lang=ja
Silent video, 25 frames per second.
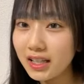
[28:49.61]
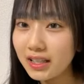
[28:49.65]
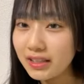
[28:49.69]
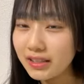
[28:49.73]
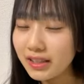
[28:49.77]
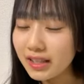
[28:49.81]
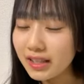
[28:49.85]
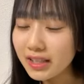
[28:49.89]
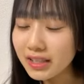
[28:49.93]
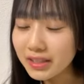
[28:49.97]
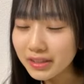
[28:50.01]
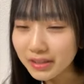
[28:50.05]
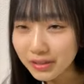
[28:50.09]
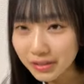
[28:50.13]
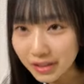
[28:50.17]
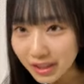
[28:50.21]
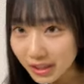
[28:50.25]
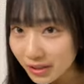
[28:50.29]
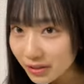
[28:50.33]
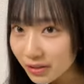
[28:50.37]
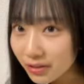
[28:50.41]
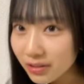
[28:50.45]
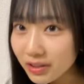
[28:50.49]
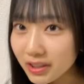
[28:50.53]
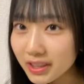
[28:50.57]
なんと
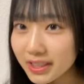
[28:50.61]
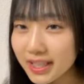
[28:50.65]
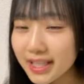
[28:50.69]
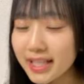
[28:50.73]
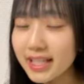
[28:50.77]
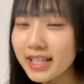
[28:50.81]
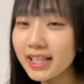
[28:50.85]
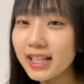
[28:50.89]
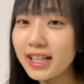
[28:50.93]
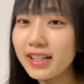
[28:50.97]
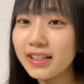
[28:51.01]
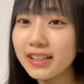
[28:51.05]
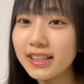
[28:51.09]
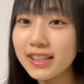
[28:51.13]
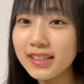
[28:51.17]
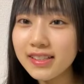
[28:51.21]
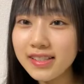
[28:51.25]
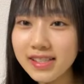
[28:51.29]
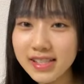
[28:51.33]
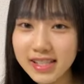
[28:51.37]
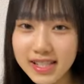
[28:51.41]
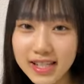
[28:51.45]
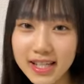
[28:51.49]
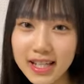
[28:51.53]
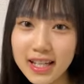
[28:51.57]
ね今回から
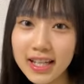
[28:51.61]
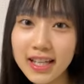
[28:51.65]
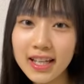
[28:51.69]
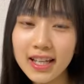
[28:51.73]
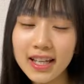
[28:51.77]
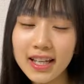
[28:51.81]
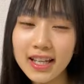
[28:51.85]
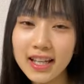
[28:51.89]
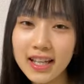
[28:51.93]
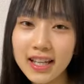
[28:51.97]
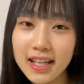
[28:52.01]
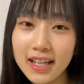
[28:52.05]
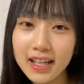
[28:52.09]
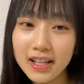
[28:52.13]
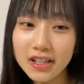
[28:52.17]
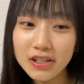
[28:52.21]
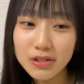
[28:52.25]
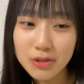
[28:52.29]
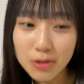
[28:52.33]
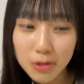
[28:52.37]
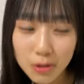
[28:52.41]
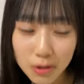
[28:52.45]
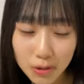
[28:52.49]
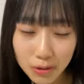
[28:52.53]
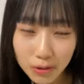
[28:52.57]
私
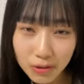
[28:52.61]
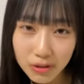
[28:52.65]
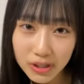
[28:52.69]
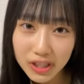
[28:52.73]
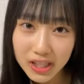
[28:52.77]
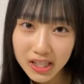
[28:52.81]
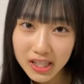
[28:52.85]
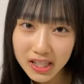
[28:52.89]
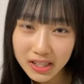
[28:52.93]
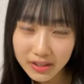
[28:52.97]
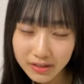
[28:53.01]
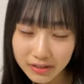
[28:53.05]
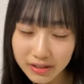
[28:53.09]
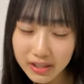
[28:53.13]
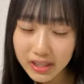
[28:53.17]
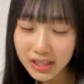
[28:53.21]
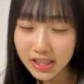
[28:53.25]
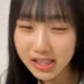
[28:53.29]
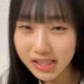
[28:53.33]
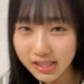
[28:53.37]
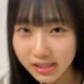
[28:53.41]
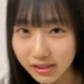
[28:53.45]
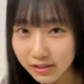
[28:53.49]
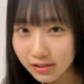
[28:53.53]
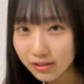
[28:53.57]
高校に行くん
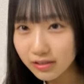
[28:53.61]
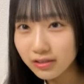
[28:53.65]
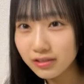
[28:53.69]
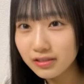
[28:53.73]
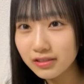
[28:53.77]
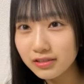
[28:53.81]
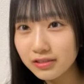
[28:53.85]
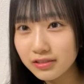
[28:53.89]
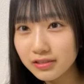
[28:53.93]
ですよ